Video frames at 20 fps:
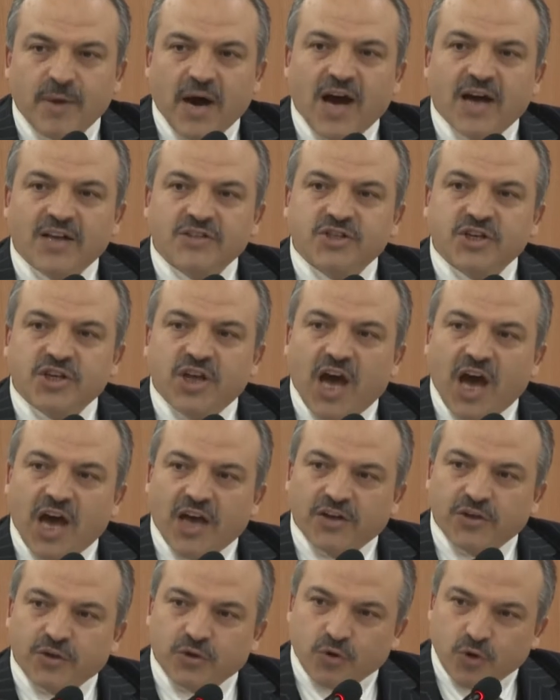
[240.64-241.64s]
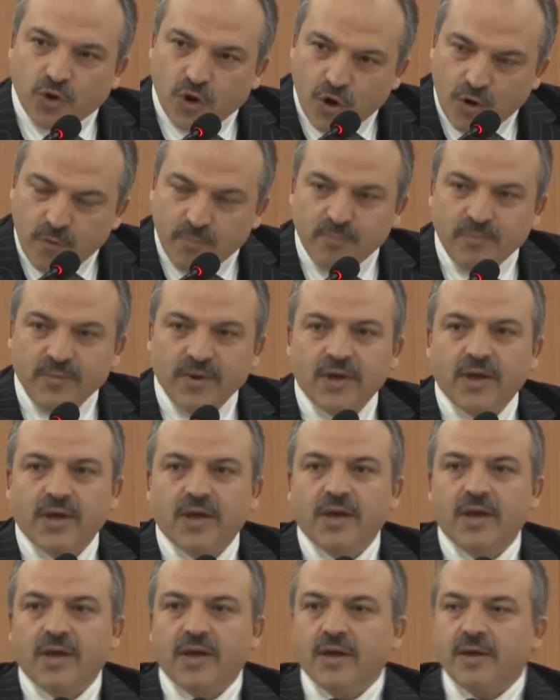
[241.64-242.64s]
bacıyan Rum
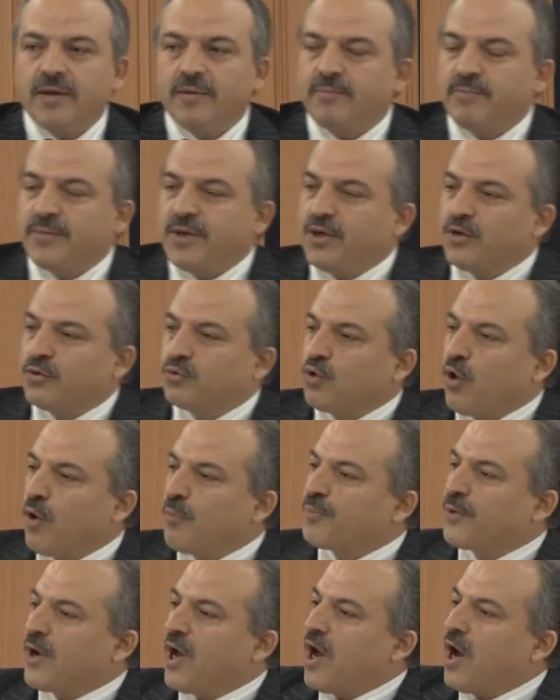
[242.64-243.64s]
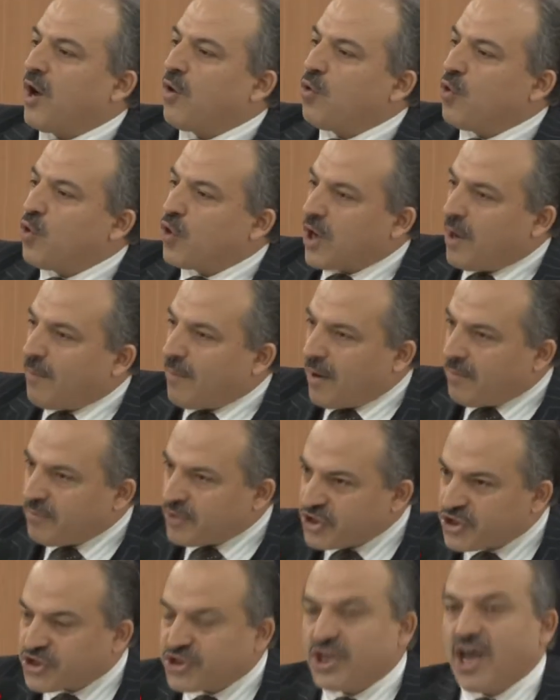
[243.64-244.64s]
bir toprağa
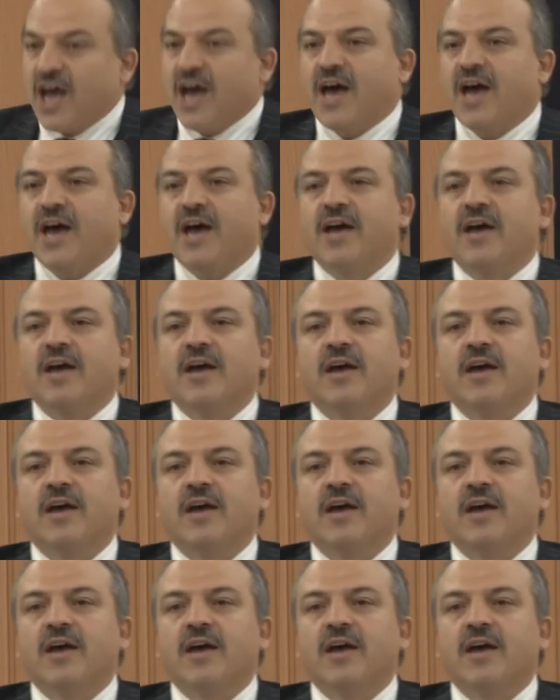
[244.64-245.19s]
uğramamışsa